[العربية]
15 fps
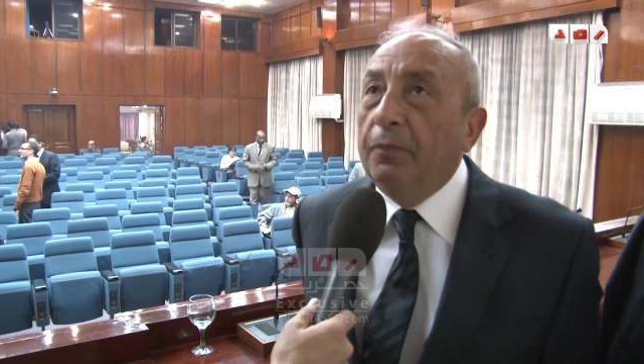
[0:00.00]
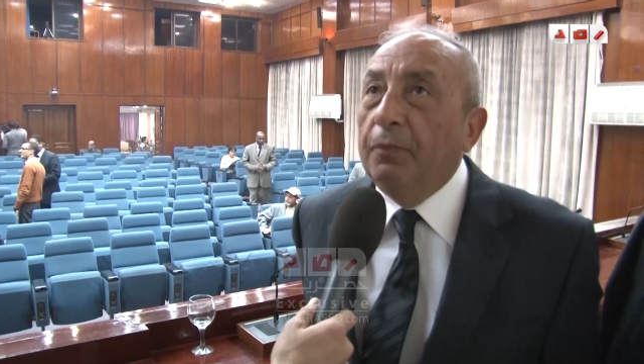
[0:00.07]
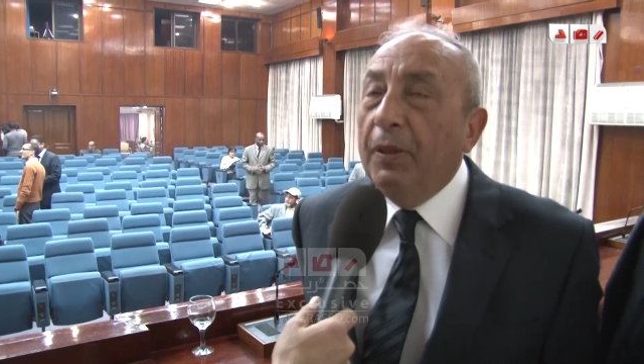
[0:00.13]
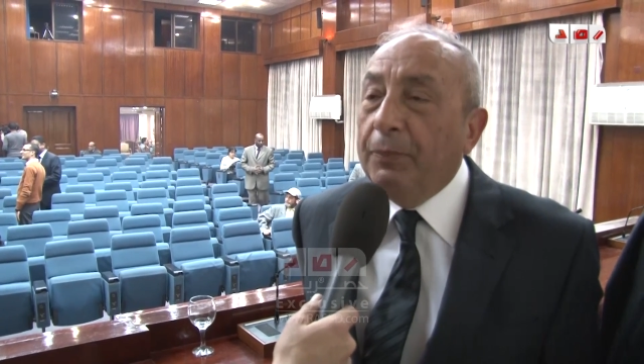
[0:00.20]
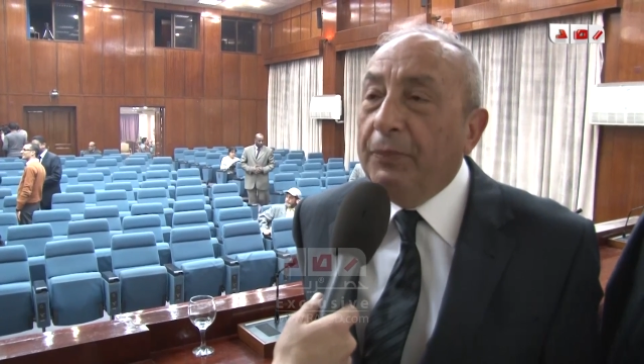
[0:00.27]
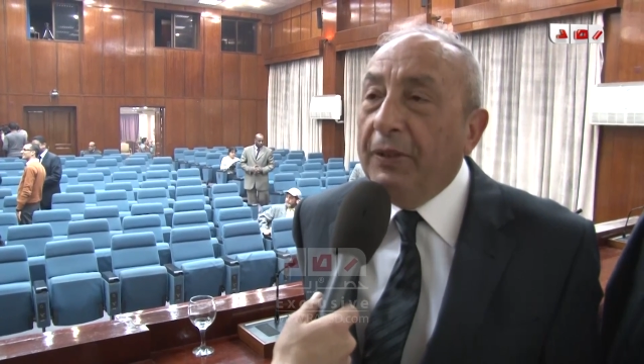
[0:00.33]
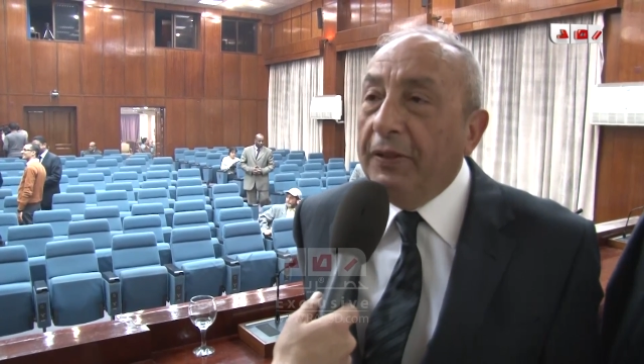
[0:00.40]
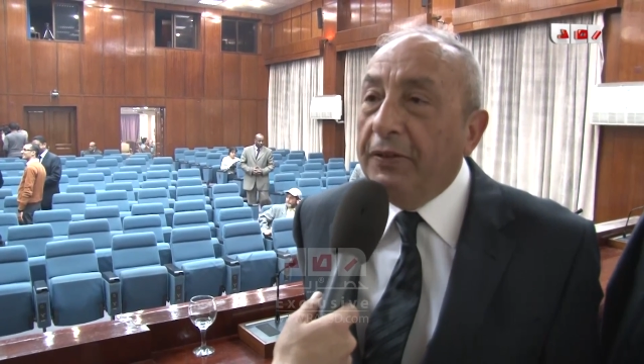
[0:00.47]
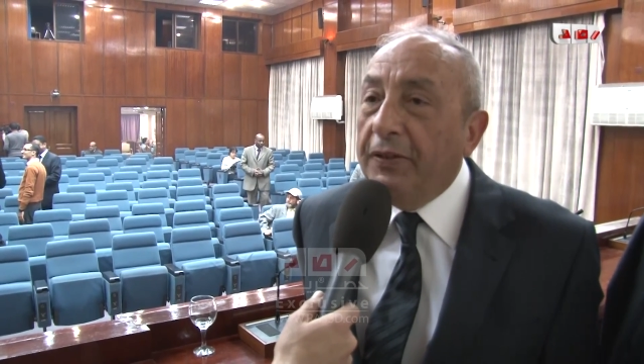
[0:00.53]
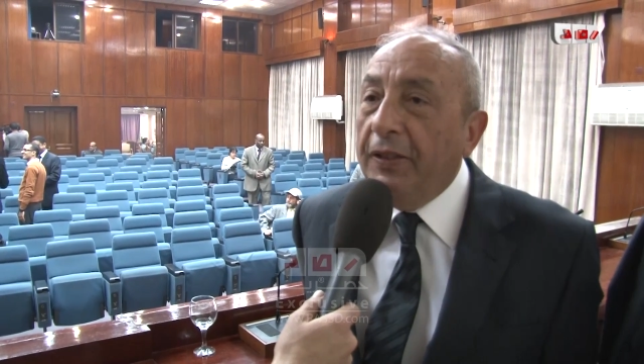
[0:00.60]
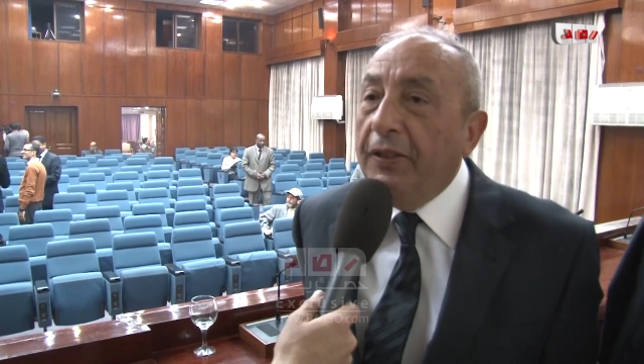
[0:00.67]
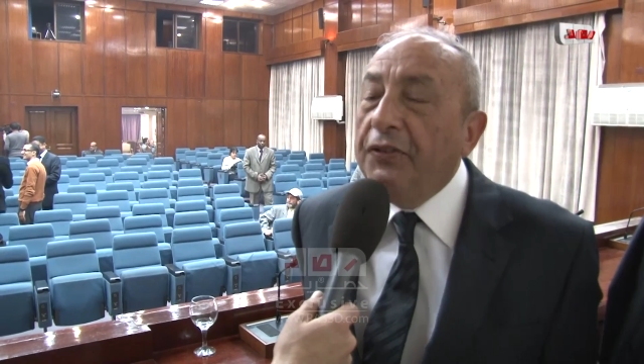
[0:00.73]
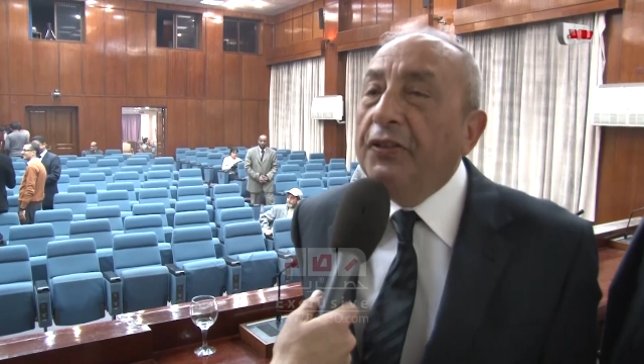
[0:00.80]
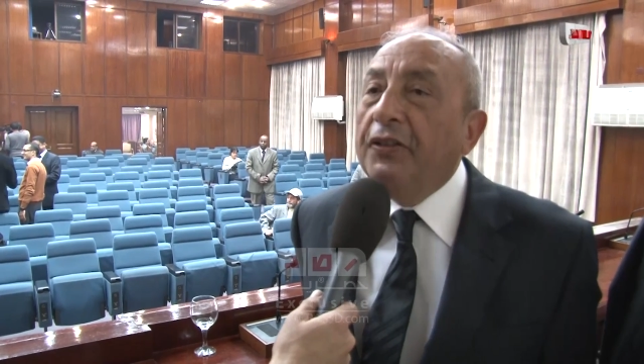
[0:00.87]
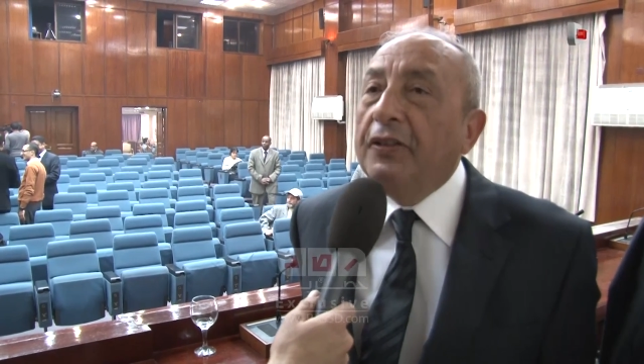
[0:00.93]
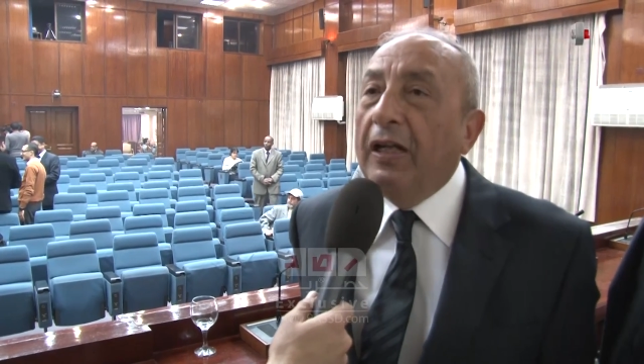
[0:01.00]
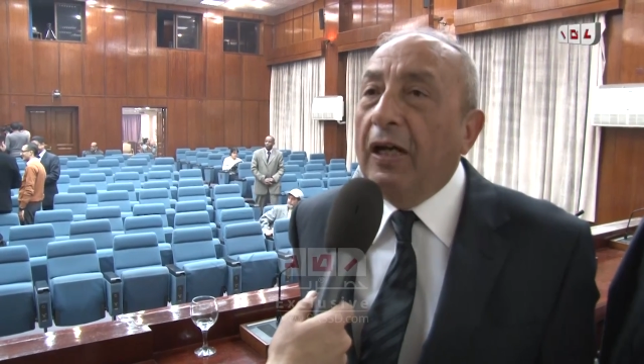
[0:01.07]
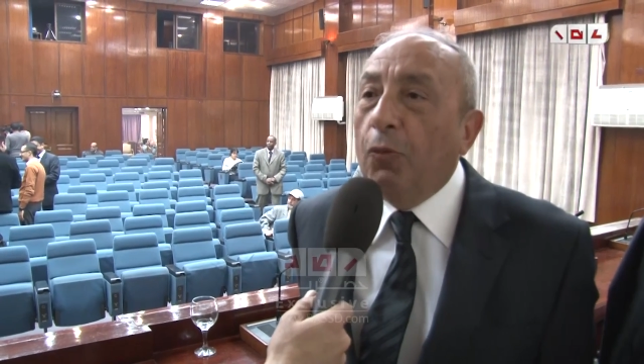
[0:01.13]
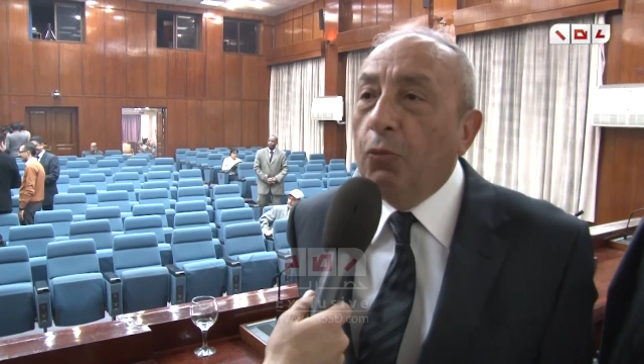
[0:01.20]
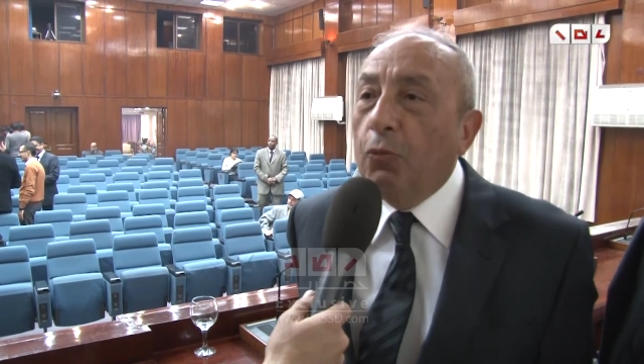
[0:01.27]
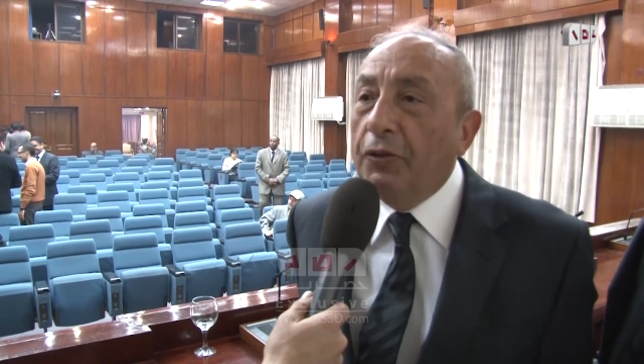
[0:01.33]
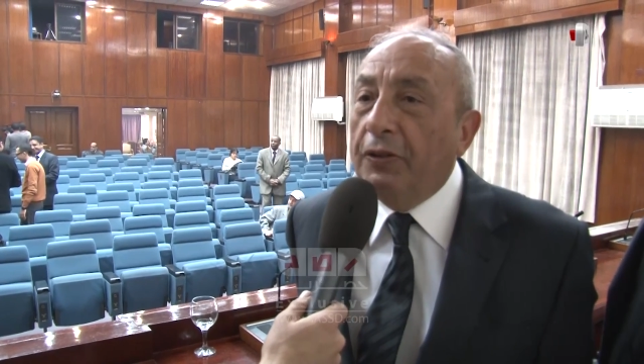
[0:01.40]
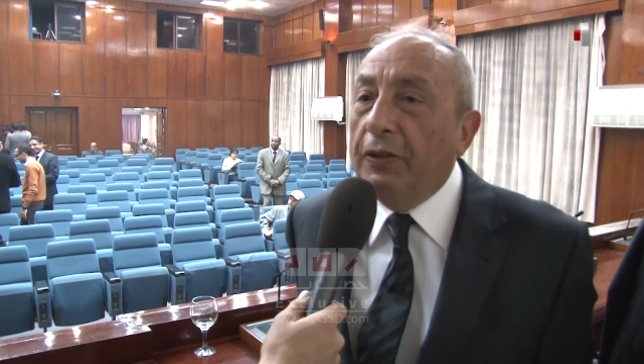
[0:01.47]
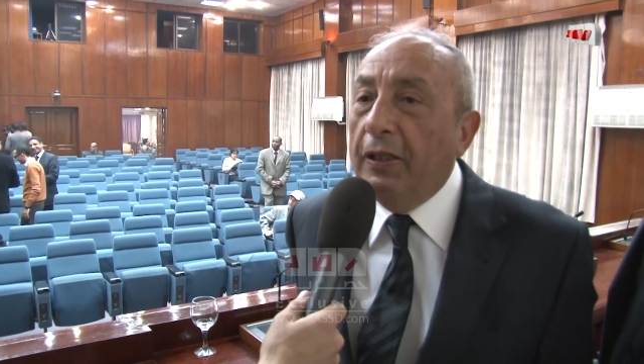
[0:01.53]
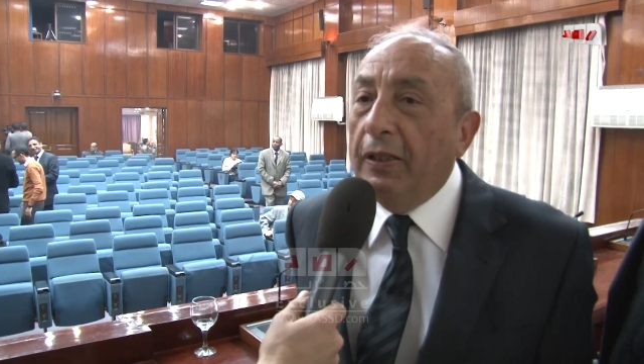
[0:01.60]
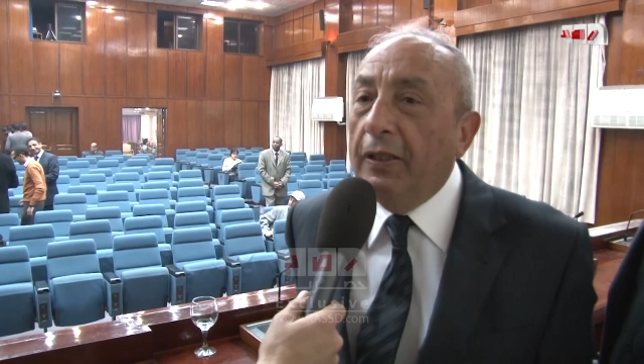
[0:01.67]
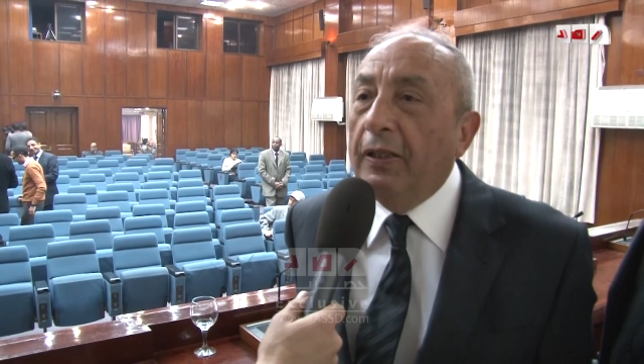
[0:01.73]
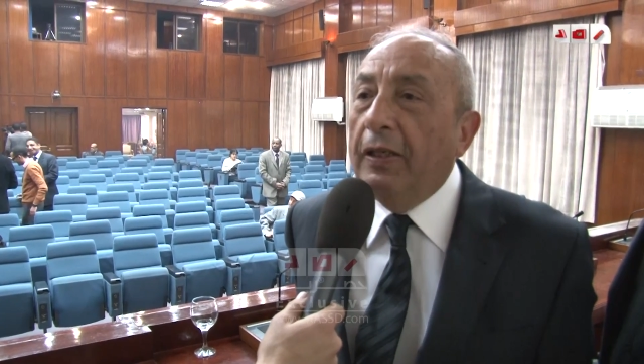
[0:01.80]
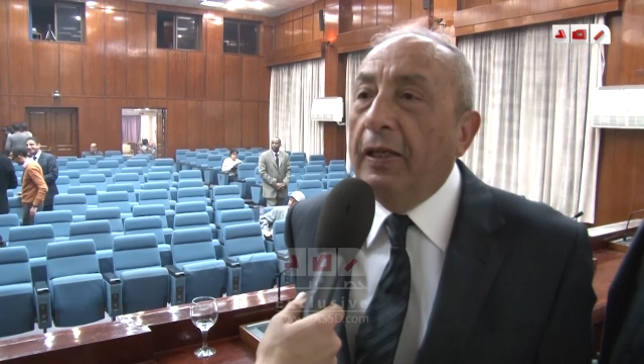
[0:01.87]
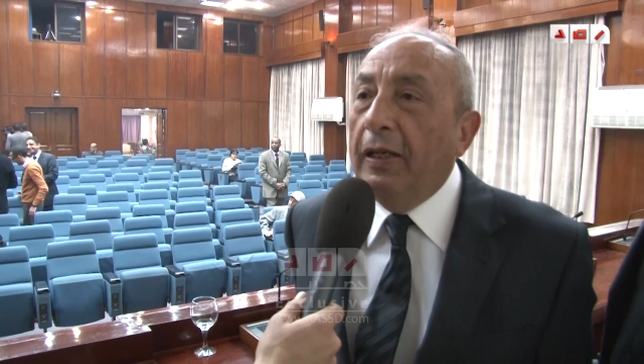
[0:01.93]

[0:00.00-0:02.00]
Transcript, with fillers: المبدأ الثاني دعوتنا